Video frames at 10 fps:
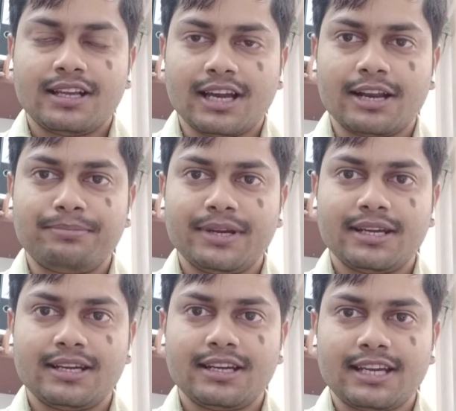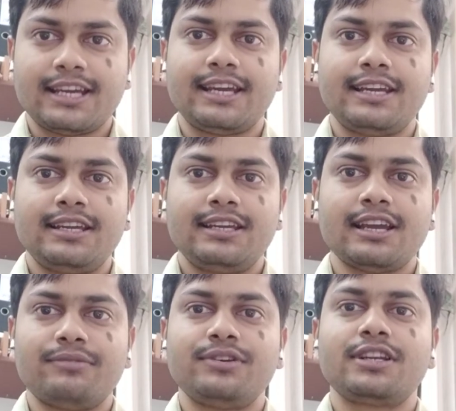घर पे हैं
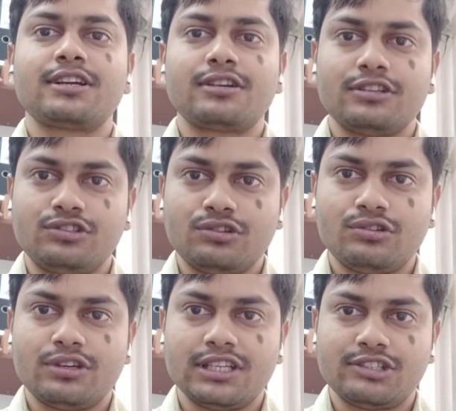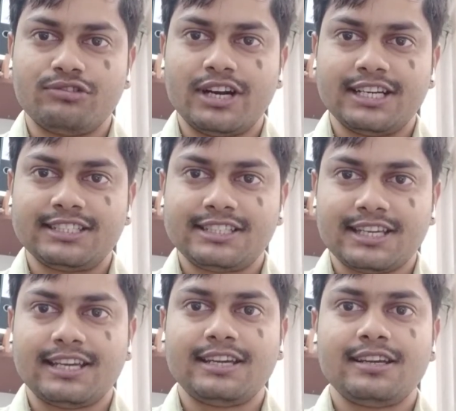या फिर जो स्टूडेंट्स
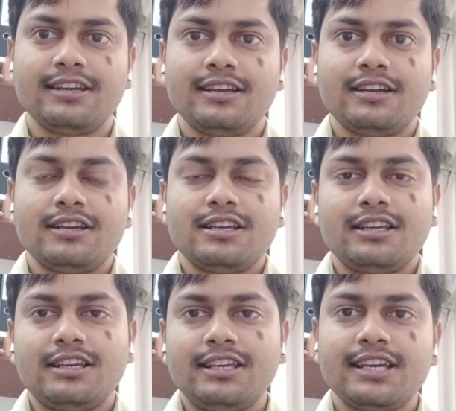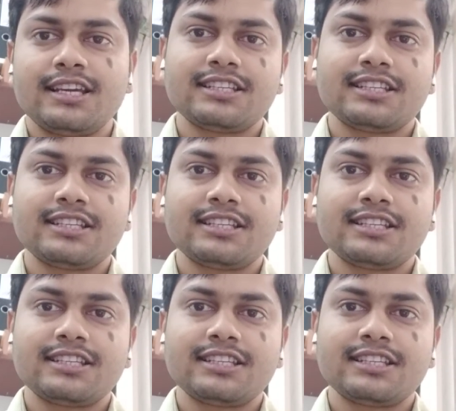हैं ये